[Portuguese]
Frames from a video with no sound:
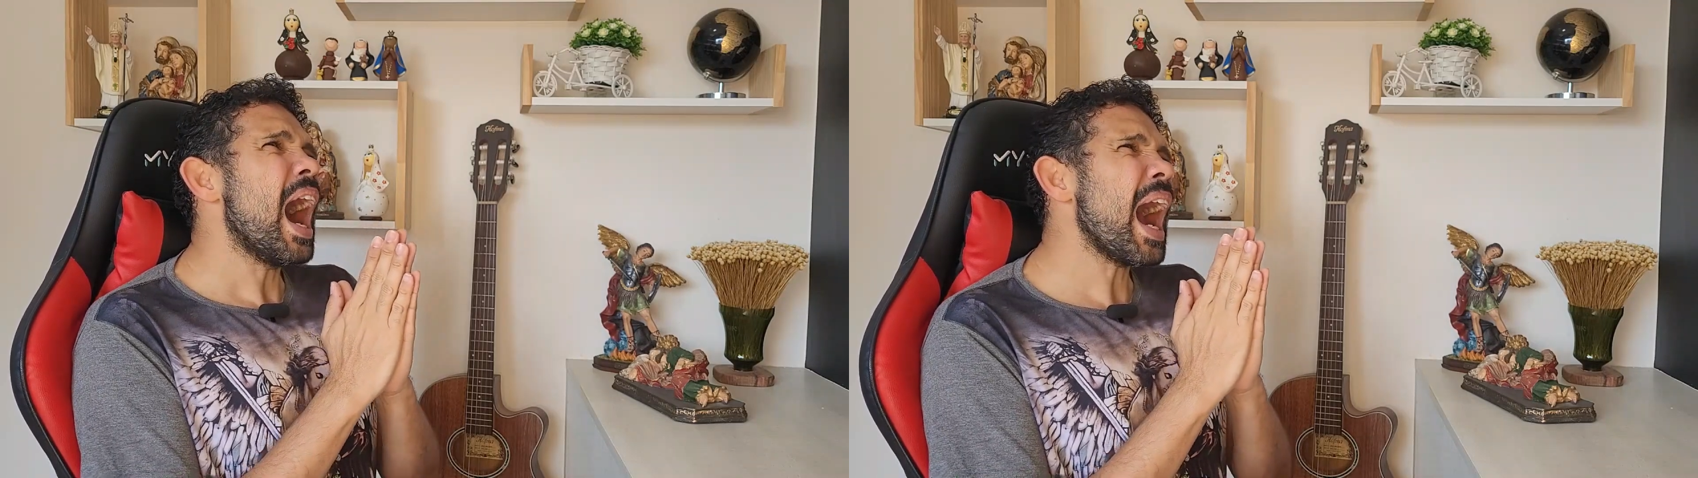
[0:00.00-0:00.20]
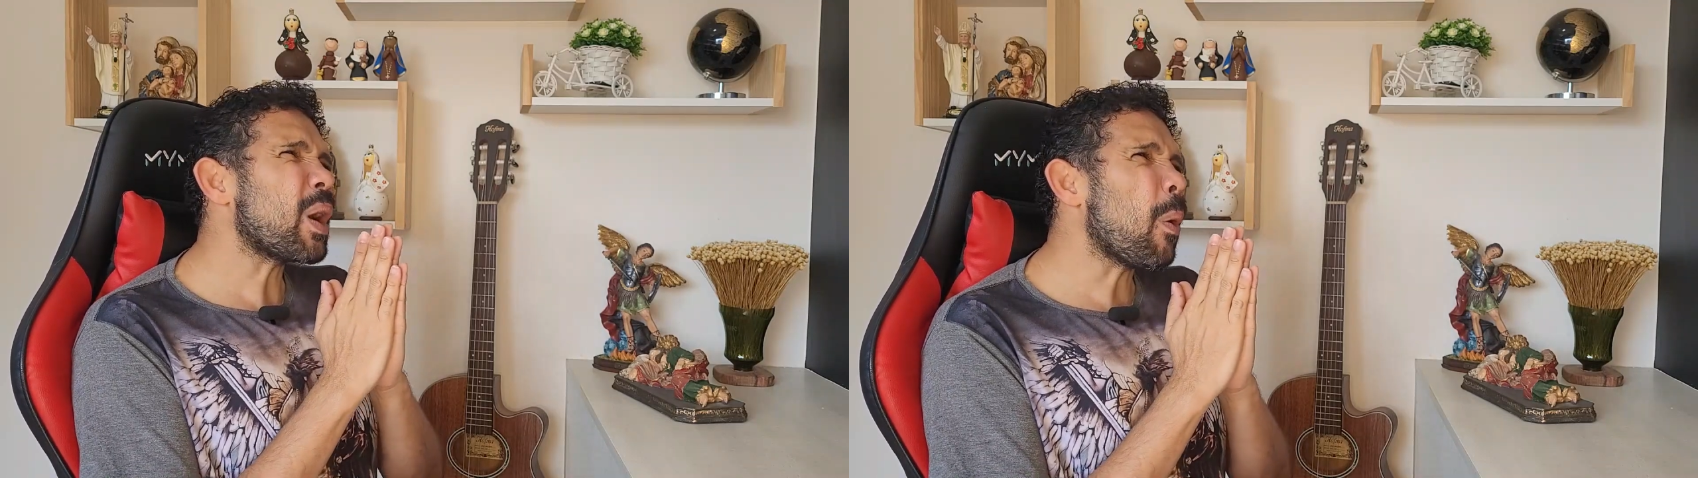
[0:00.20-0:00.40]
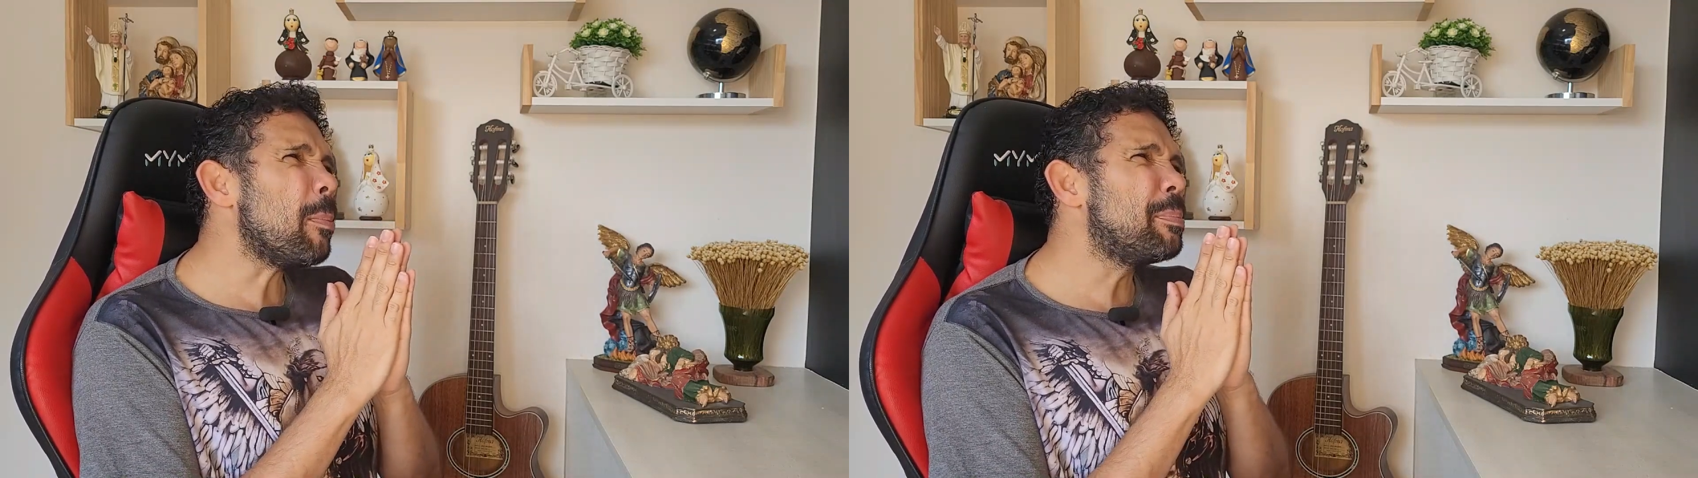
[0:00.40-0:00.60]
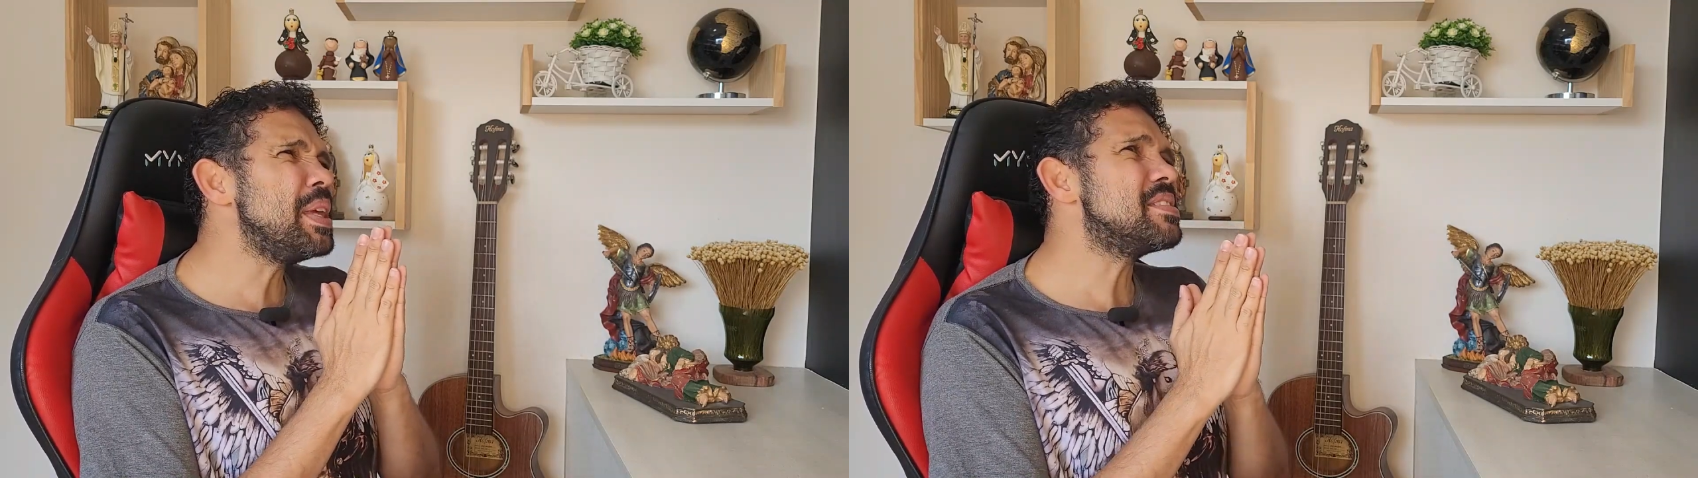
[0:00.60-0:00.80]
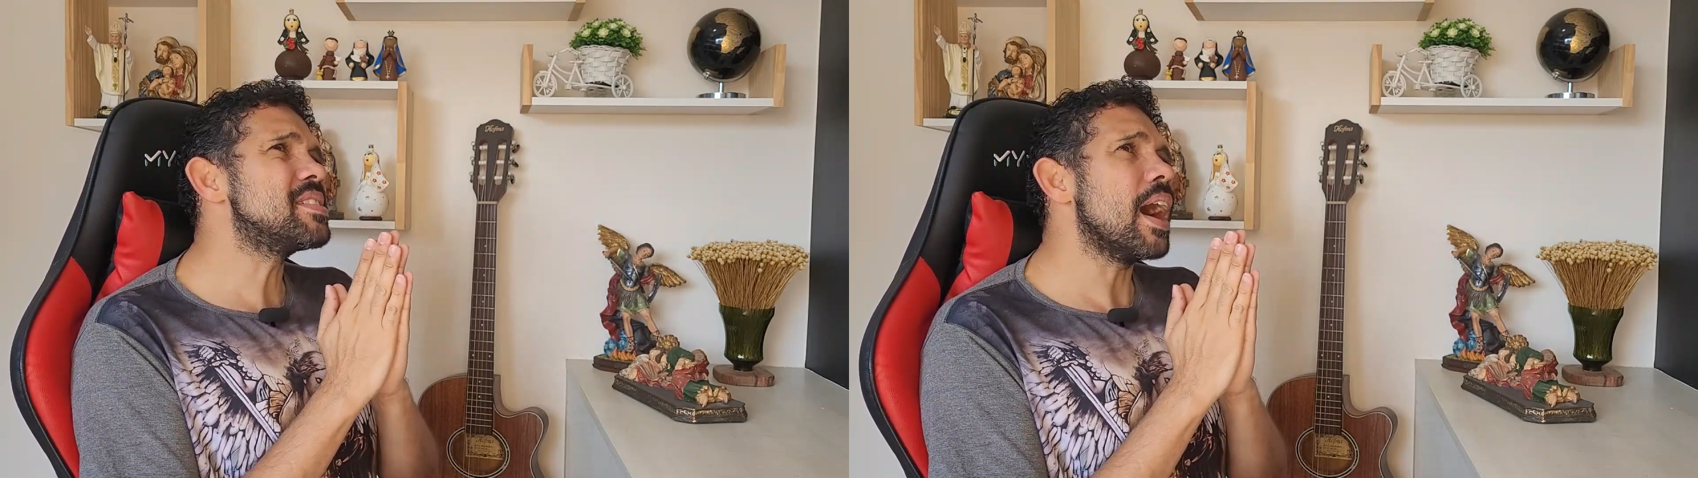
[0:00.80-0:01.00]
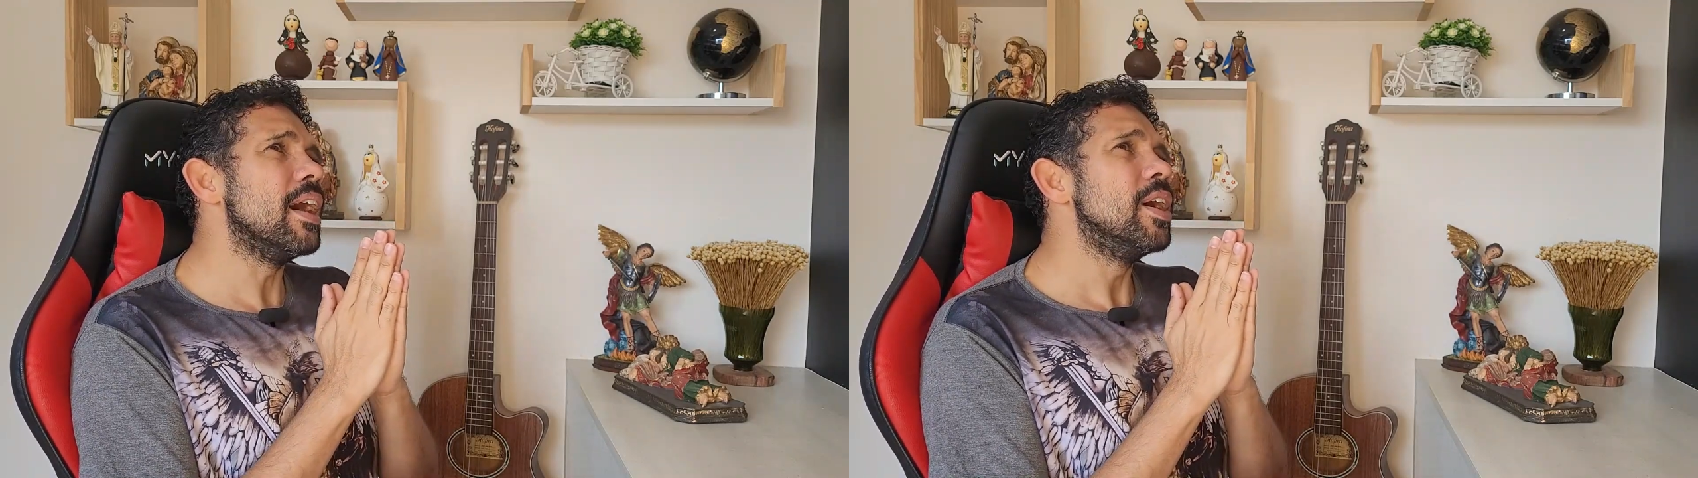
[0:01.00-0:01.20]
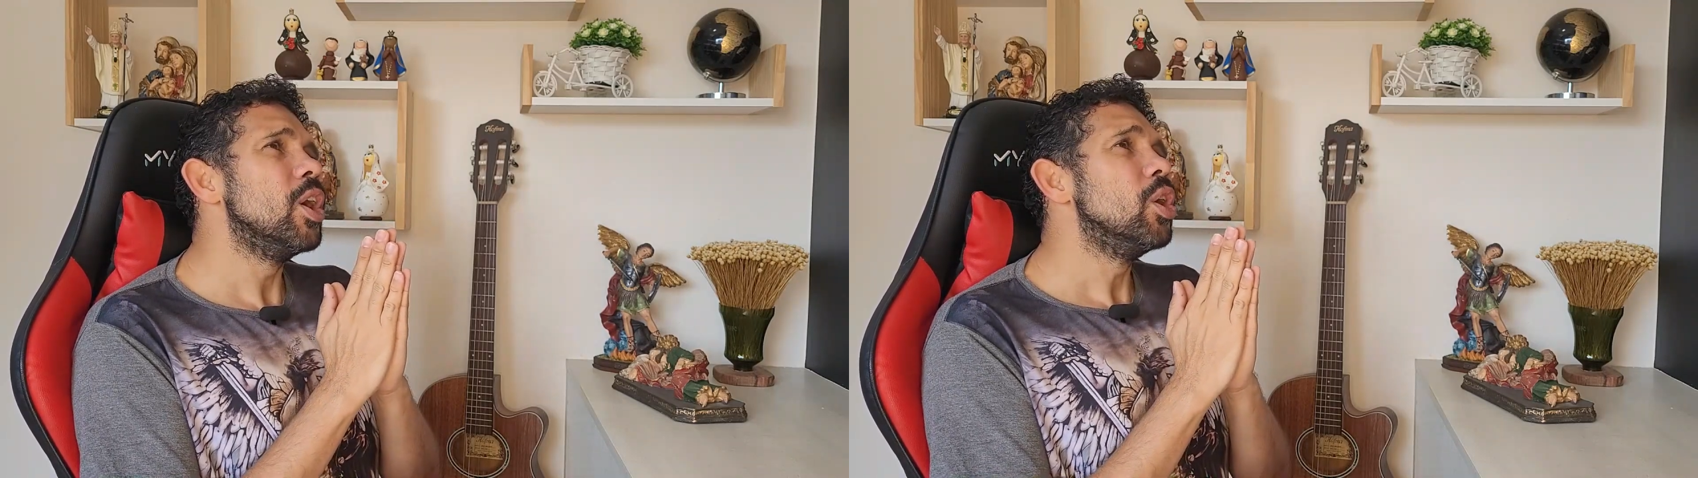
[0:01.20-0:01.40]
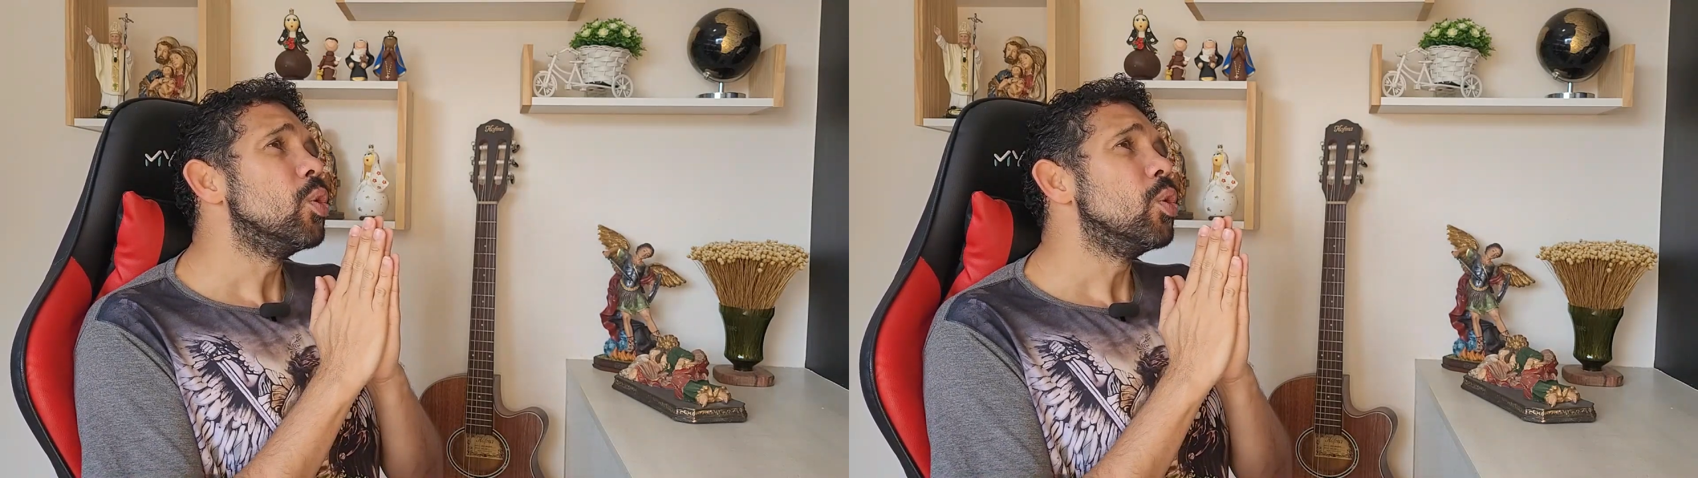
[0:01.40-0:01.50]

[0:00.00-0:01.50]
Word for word: a cobiça,